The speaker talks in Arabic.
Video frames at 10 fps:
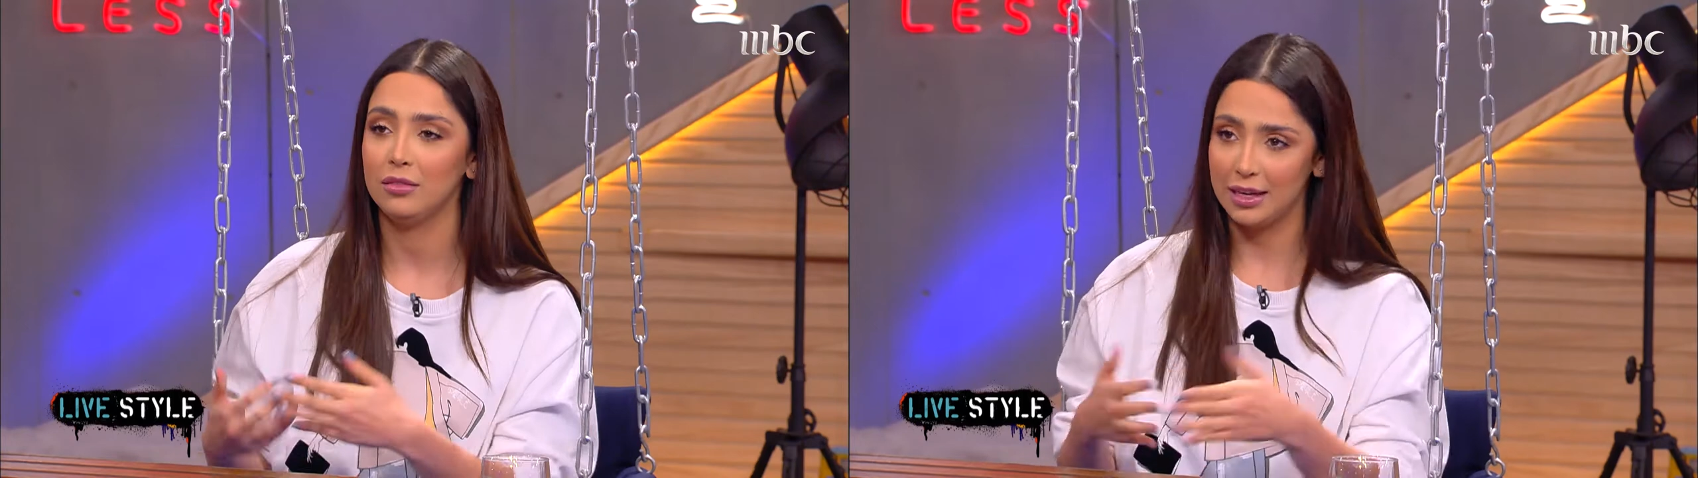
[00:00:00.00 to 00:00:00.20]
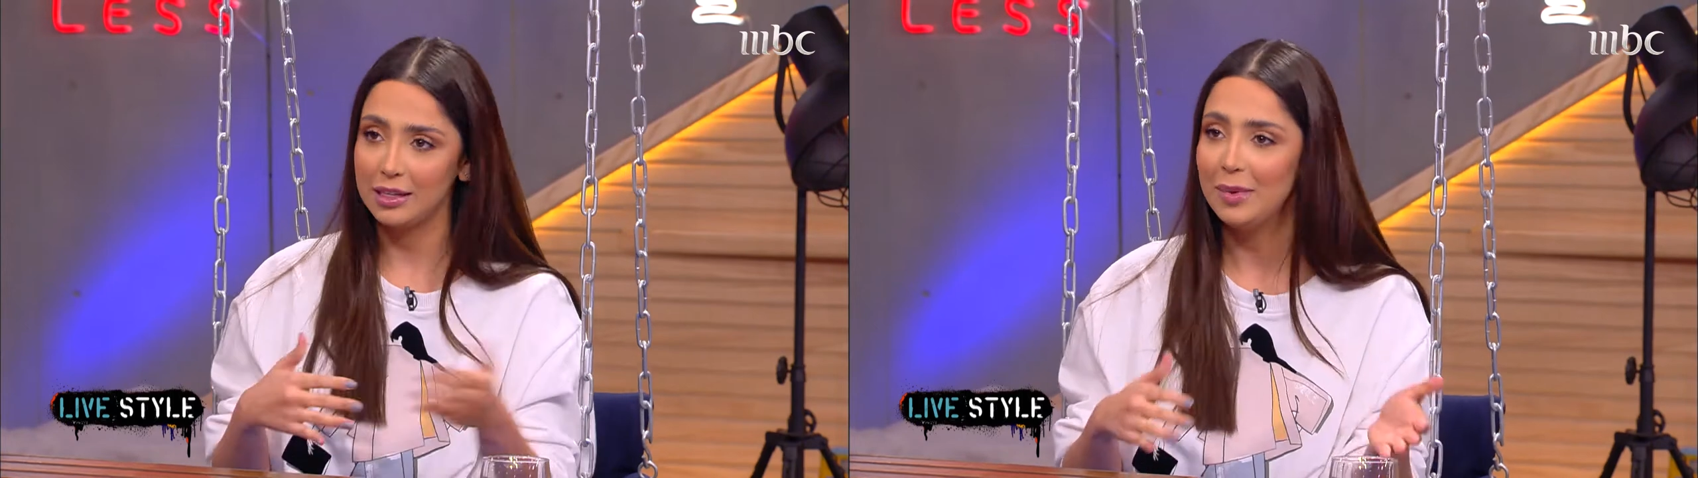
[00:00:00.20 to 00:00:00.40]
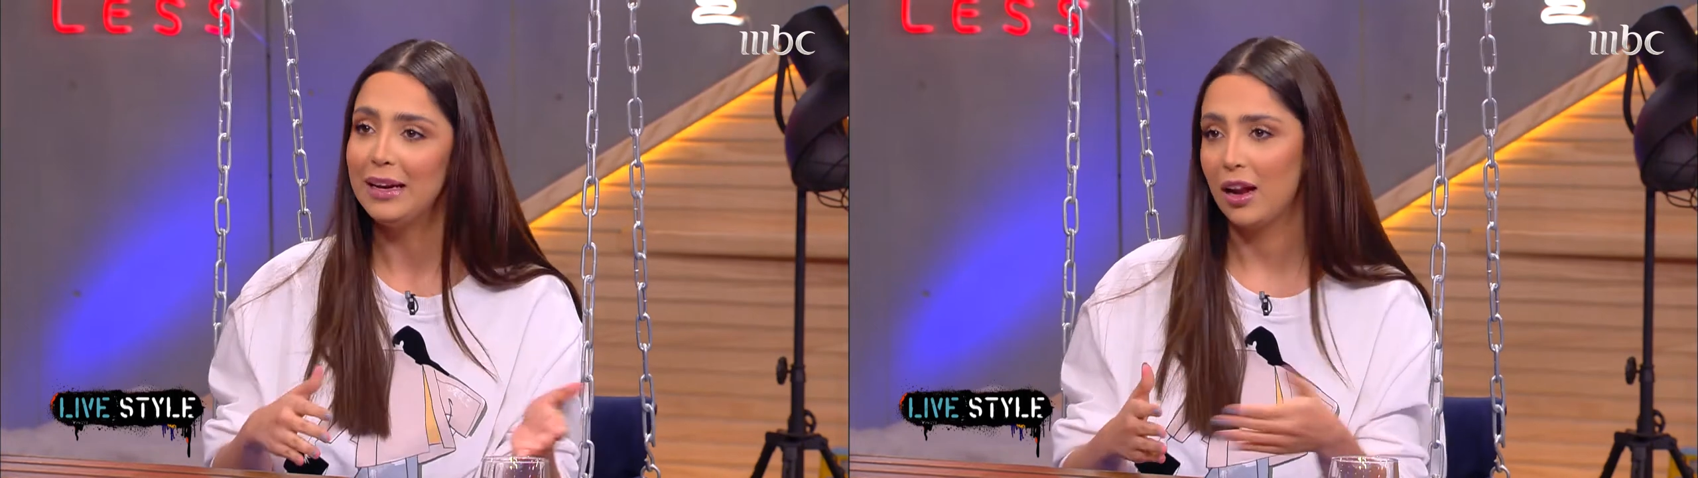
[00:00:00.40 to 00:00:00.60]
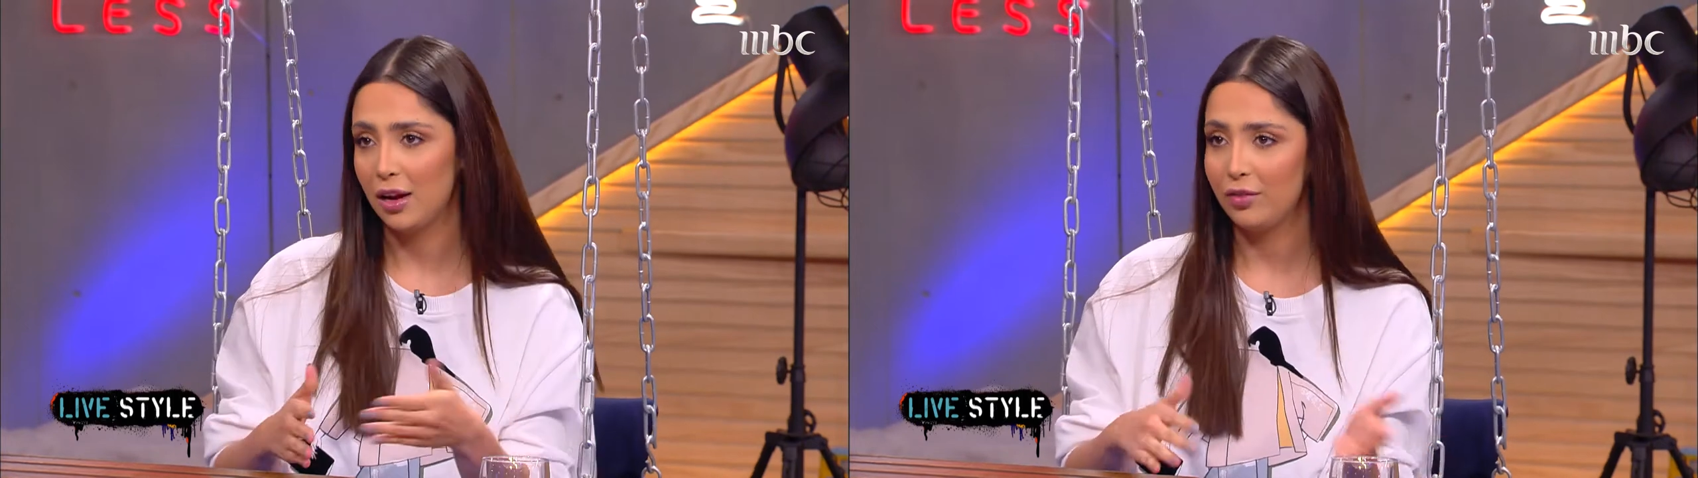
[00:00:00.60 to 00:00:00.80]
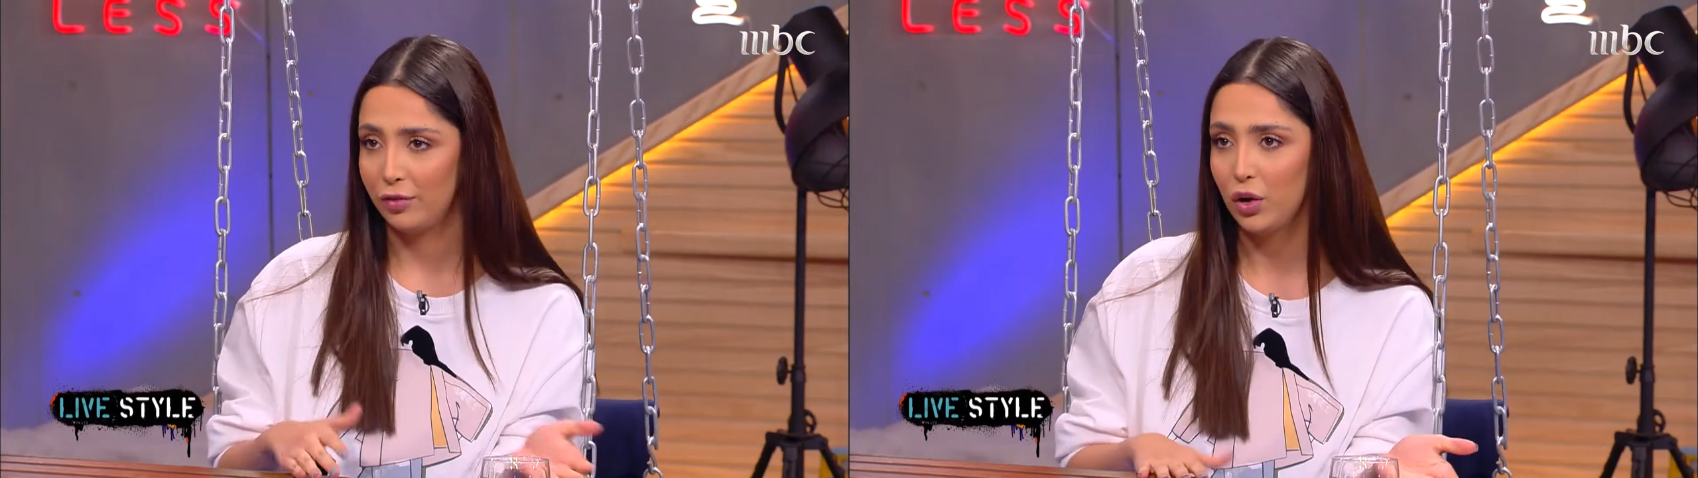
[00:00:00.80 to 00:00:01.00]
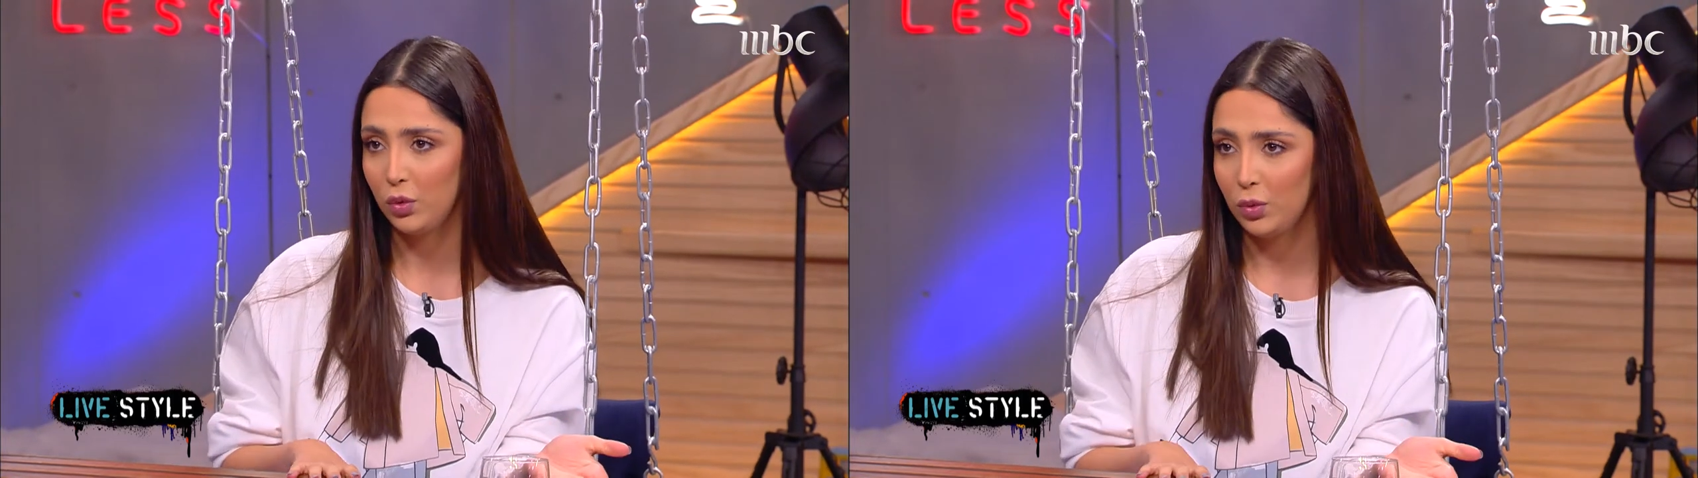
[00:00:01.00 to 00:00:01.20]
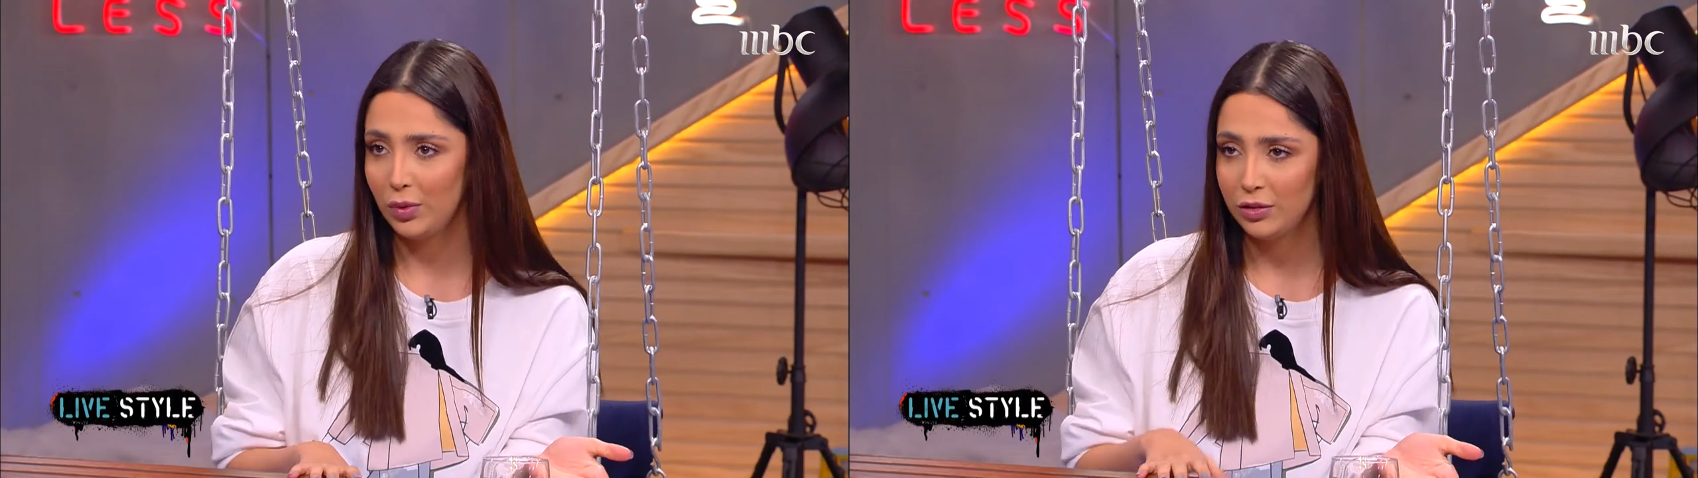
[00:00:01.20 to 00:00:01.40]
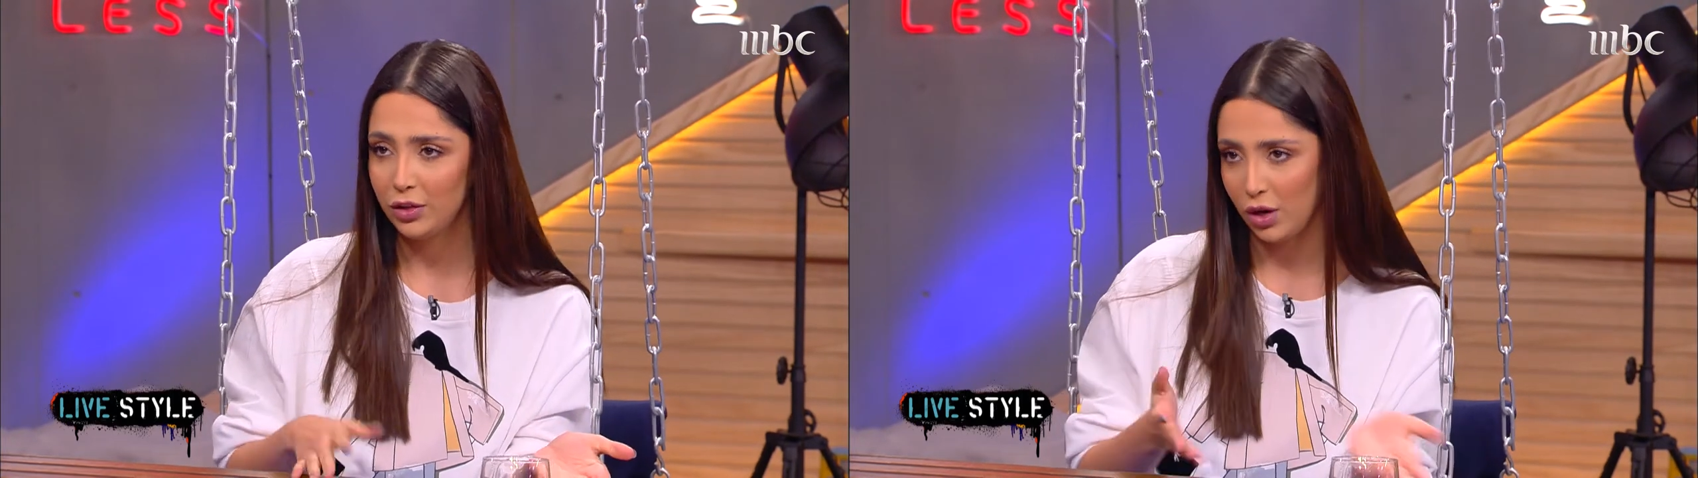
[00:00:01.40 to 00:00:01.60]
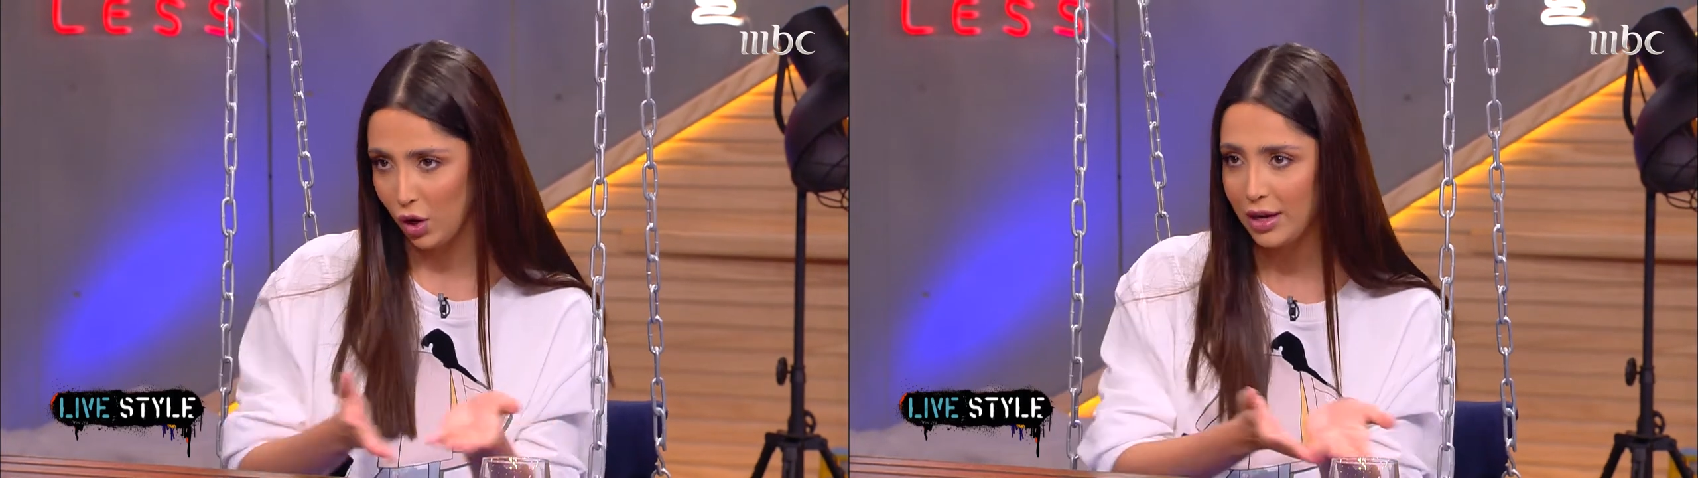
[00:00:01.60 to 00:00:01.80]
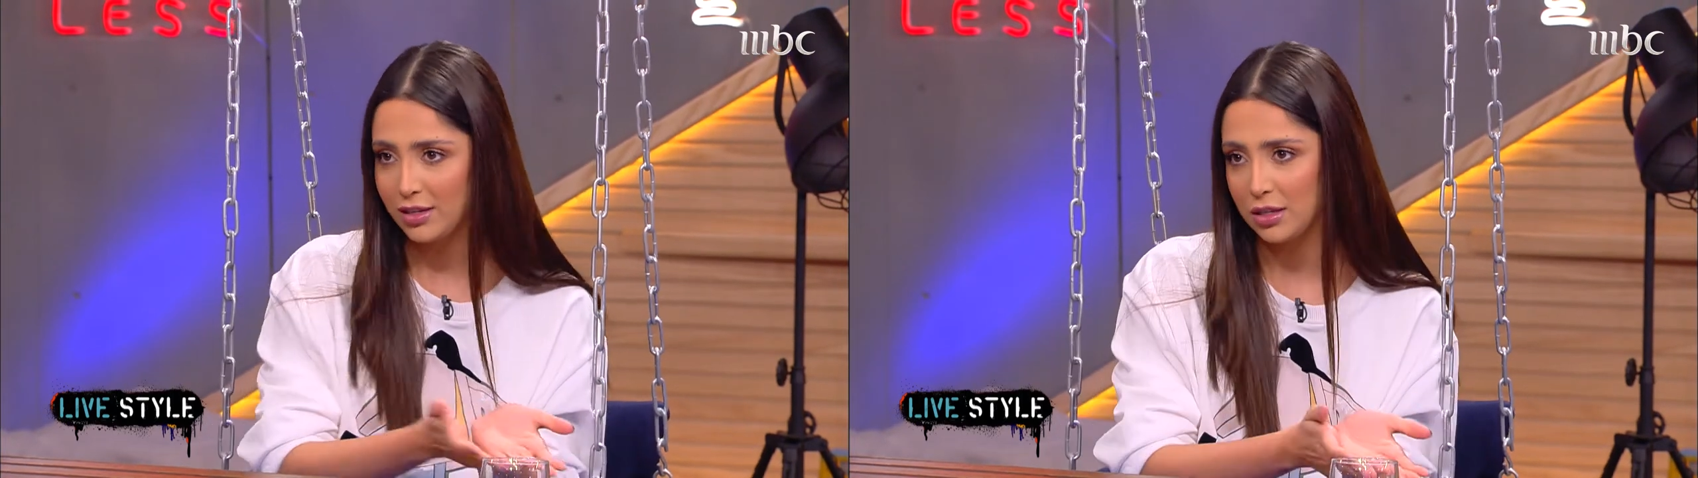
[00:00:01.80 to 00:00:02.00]
قادمين على الفول والوينتر
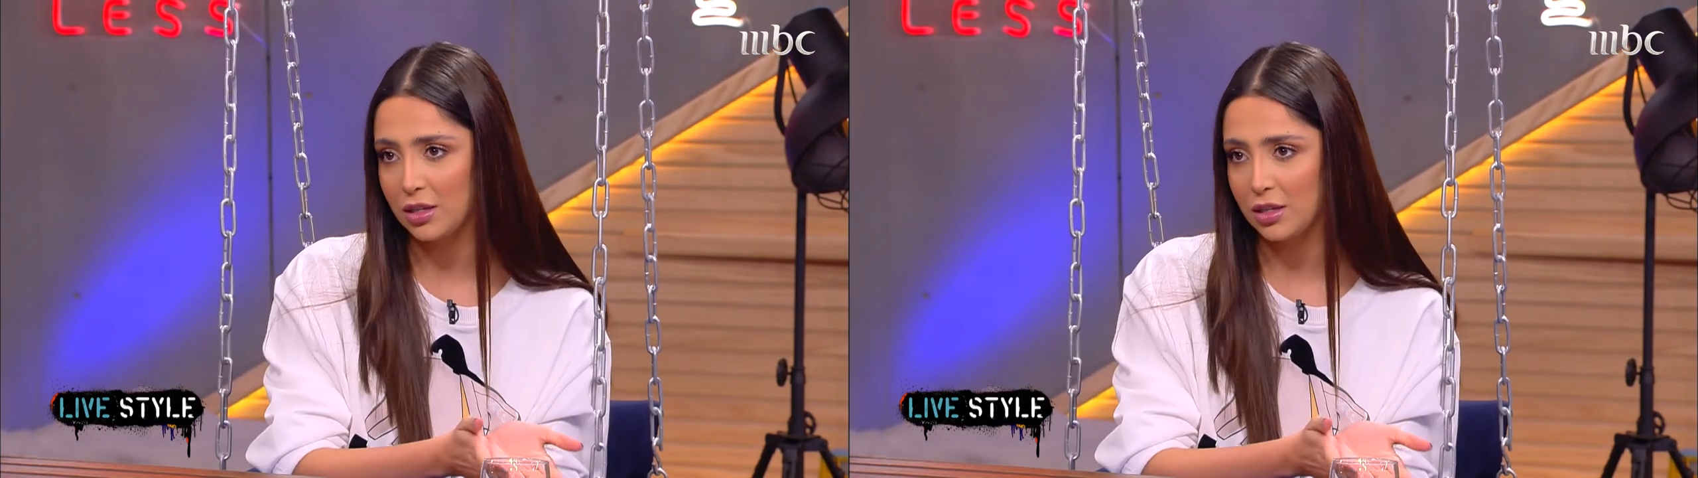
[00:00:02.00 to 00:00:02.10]
اوريدي نعم.